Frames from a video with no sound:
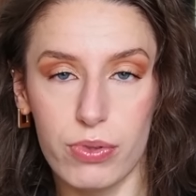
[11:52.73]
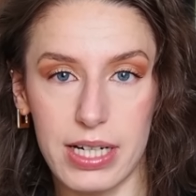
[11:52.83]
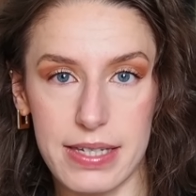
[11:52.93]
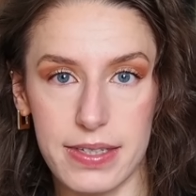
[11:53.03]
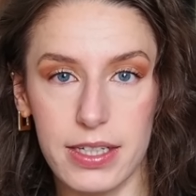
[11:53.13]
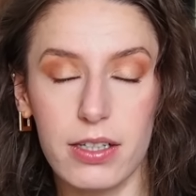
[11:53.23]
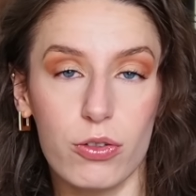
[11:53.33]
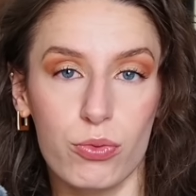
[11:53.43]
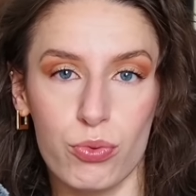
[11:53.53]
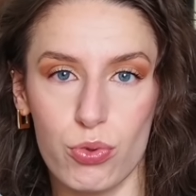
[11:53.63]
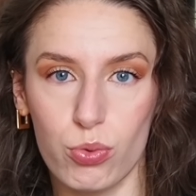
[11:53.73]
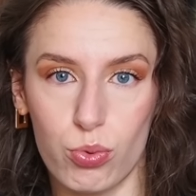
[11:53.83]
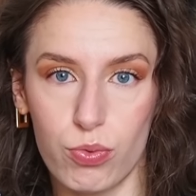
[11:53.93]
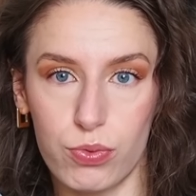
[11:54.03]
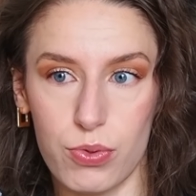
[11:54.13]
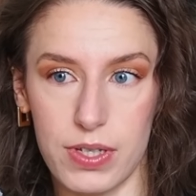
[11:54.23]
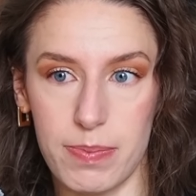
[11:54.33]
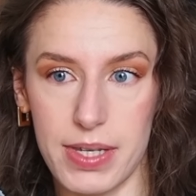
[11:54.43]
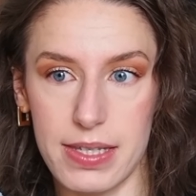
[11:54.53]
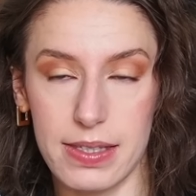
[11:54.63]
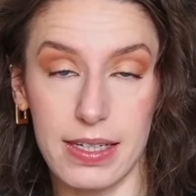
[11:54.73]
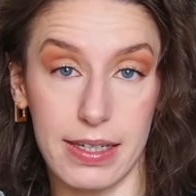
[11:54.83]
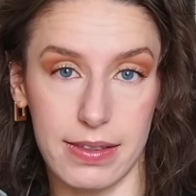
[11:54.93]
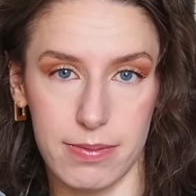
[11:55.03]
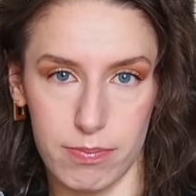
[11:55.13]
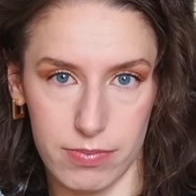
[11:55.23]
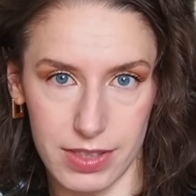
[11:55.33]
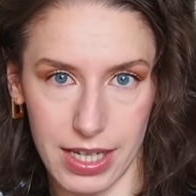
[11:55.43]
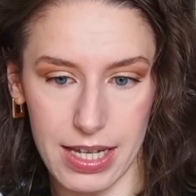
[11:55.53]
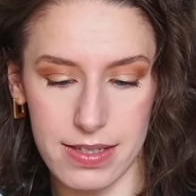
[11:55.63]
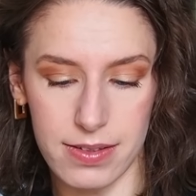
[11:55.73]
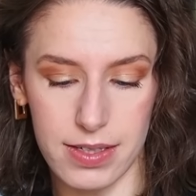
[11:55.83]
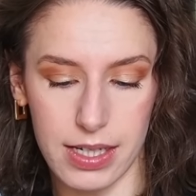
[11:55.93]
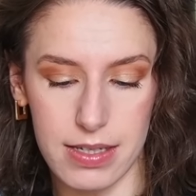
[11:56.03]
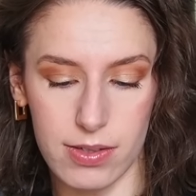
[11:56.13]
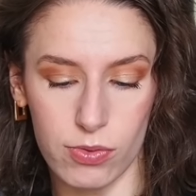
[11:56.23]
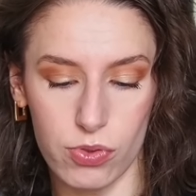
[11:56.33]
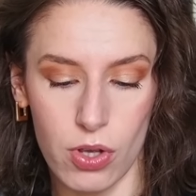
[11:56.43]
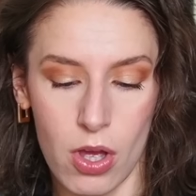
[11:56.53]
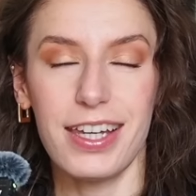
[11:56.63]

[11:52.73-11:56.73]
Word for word: classiques, Donc je trouve que cette pièce est très intéressante.